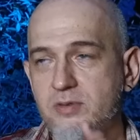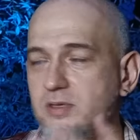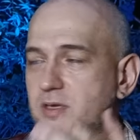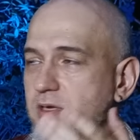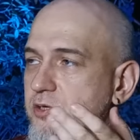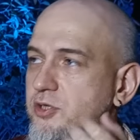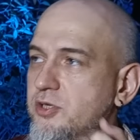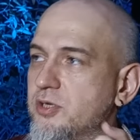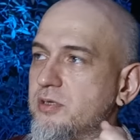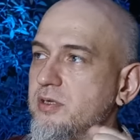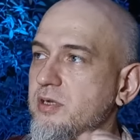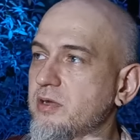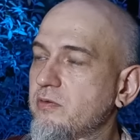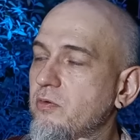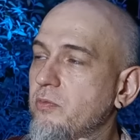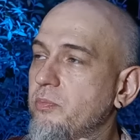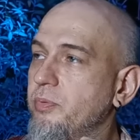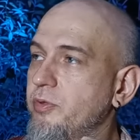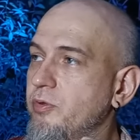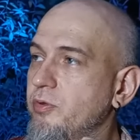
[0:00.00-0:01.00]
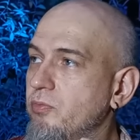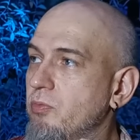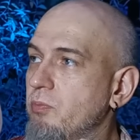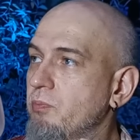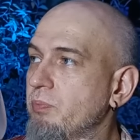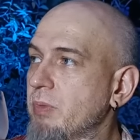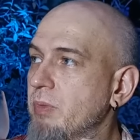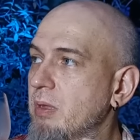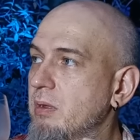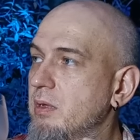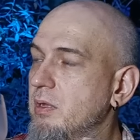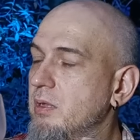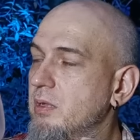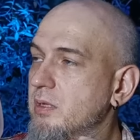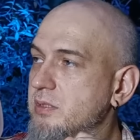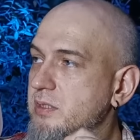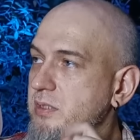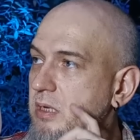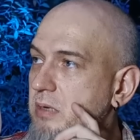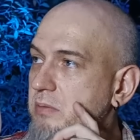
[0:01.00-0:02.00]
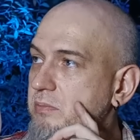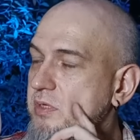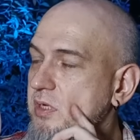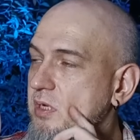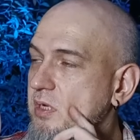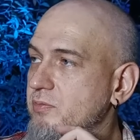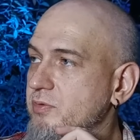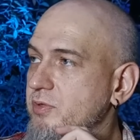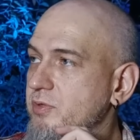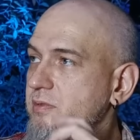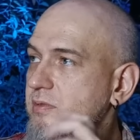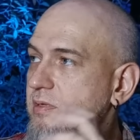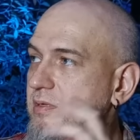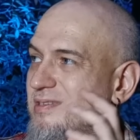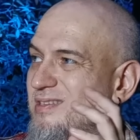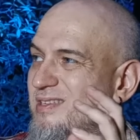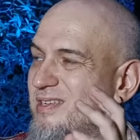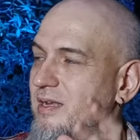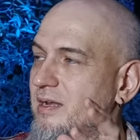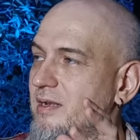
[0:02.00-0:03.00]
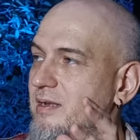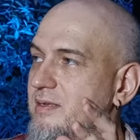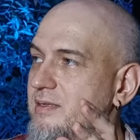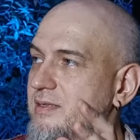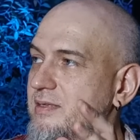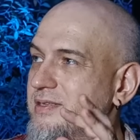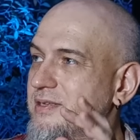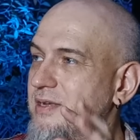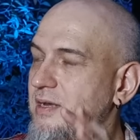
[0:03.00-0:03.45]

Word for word: Вот знаешь, сейчас я его пью, и на самом деле вот эта тельность,